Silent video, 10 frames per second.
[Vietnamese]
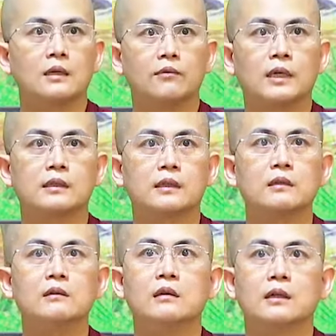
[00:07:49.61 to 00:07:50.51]
vậy thì cái
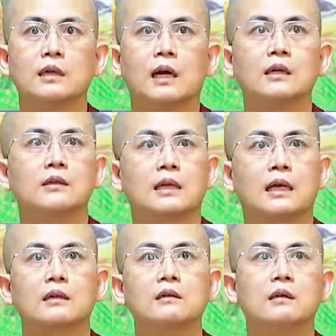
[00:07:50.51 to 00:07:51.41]
người đấy là
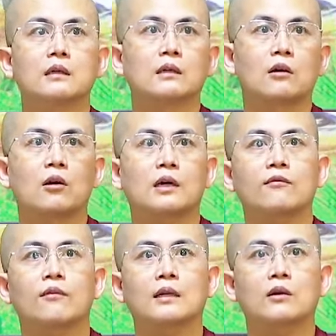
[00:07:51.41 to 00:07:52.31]
cái người có cái
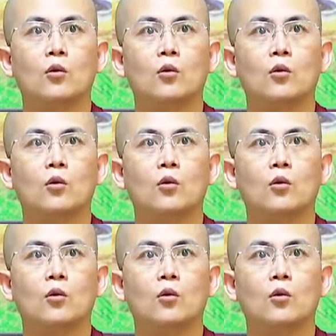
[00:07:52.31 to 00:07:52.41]
văn